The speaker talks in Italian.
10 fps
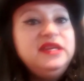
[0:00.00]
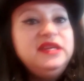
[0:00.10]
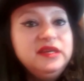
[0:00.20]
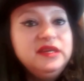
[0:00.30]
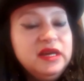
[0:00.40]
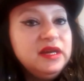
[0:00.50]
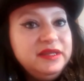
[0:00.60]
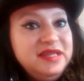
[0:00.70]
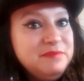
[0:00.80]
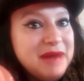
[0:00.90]
di,
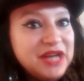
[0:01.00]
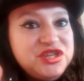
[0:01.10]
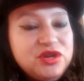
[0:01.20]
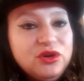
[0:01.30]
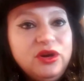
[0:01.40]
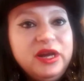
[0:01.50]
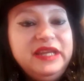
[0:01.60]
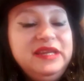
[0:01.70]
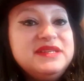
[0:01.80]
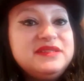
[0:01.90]
di,
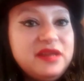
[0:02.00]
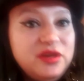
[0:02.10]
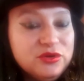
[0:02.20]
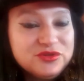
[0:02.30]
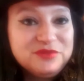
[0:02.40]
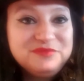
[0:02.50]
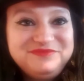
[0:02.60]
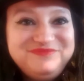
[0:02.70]
magico e di misterioso.